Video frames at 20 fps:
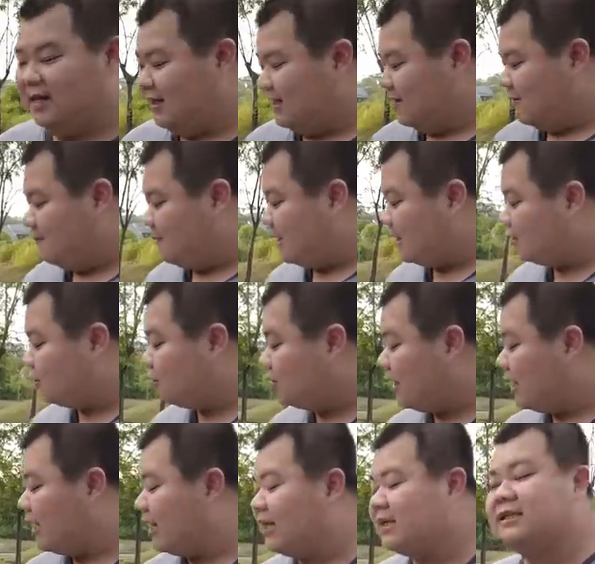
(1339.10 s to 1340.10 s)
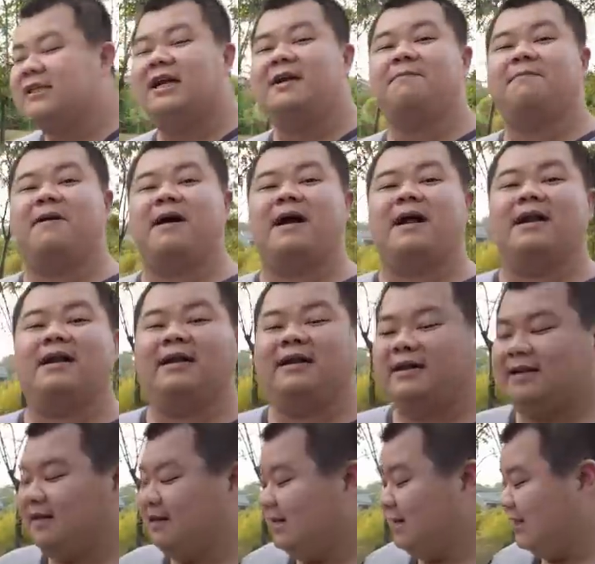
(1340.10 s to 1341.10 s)
Oh, masuk iya. RX8, oh.
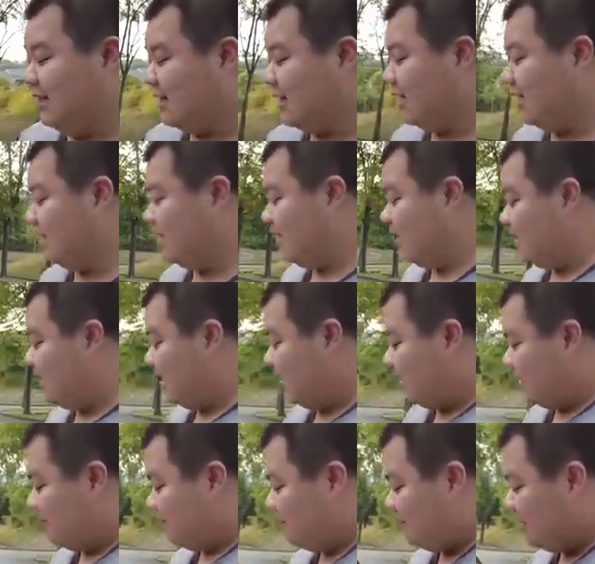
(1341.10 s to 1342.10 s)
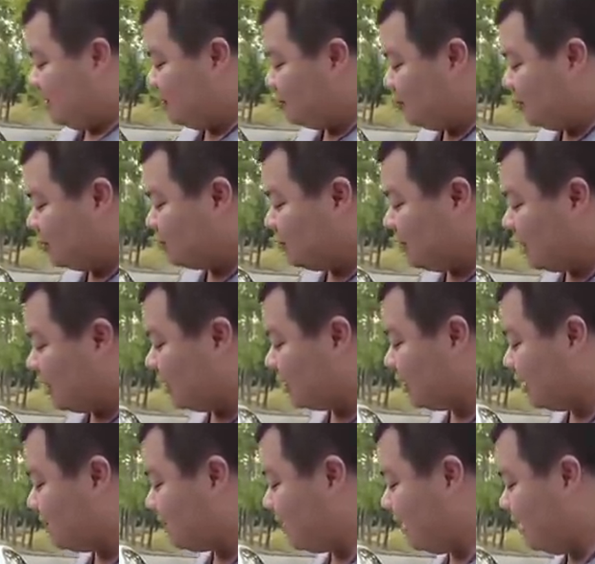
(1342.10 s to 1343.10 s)
ya kan? Begitu masuk
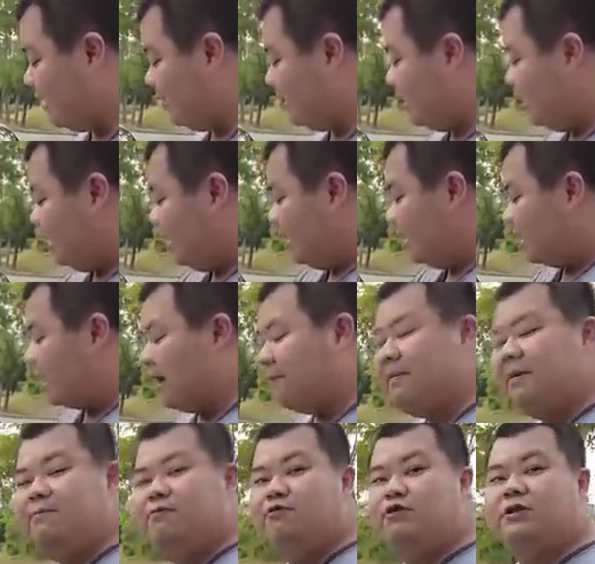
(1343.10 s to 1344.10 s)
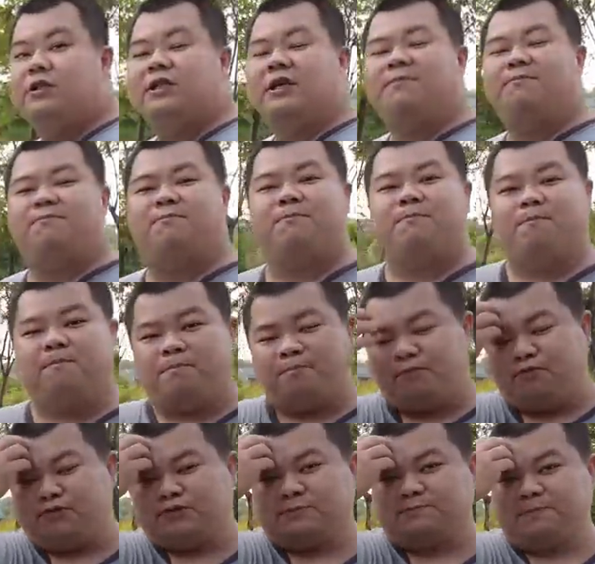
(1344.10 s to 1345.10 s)
RX8, kabel businya
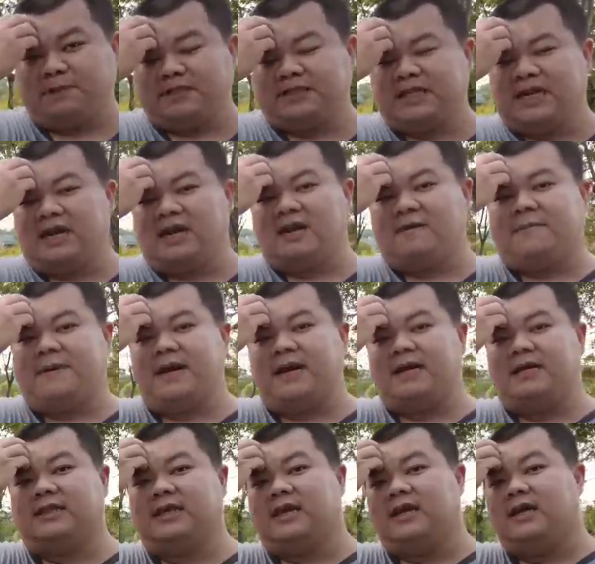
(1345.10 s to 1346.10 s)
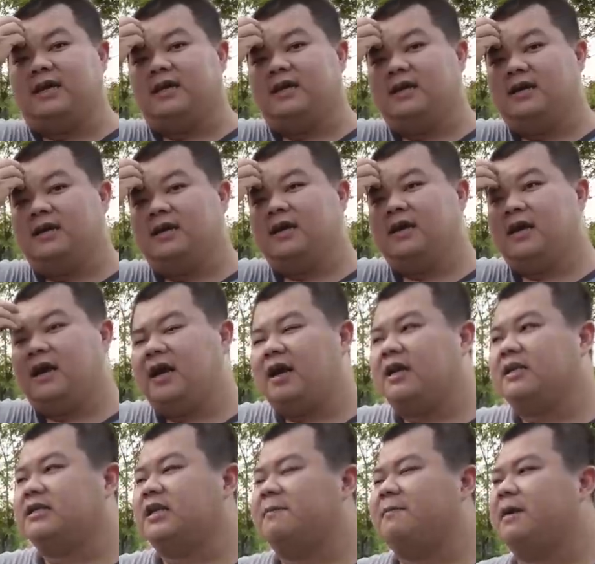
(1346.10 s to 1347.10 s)
bus pecah lah kepala kita. Hmm.
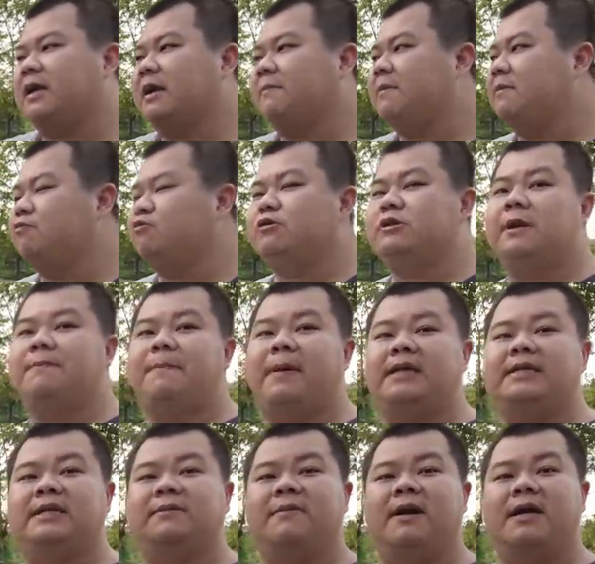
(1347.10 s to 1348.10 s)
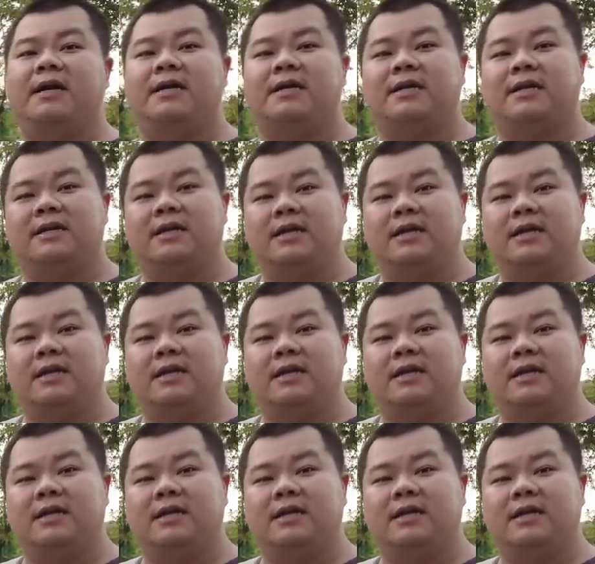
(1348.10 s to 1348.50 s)
RX 8 kabel busnya panjang banget.